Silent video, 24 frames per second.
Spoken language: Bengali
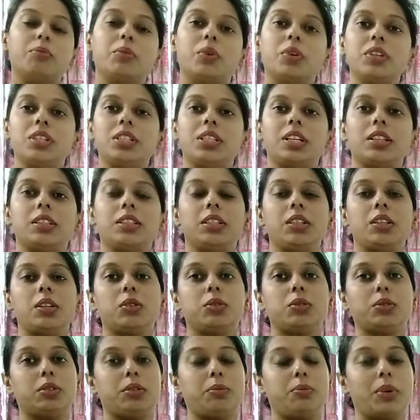মোট জাতীয়
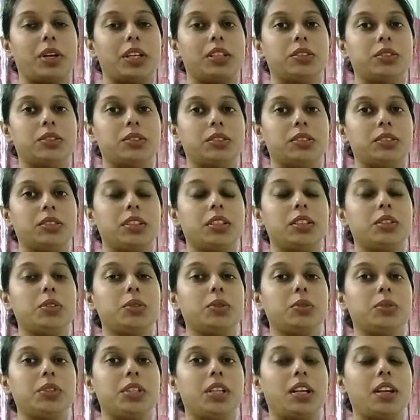উৎপাদন
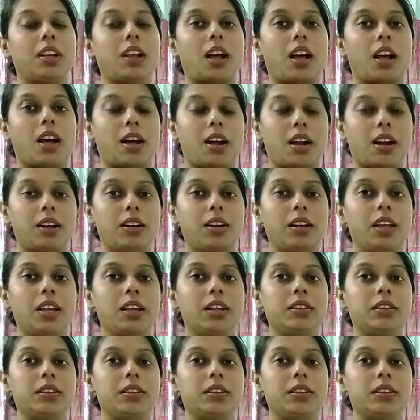সুদের হার